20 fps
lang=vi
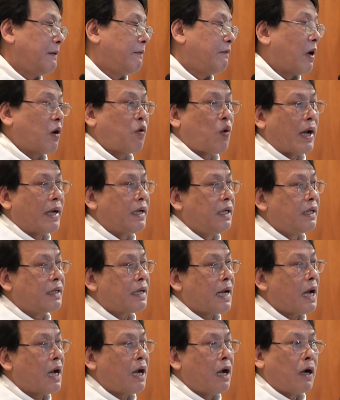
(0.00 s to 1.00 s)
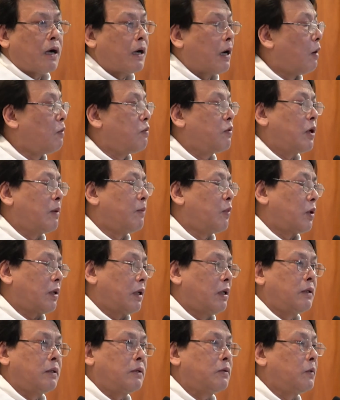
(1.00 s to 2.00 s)
và ngoài người ra không có một
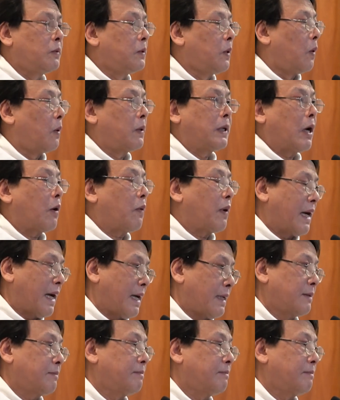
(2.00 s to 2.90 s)
ơn cứu độ nào khác.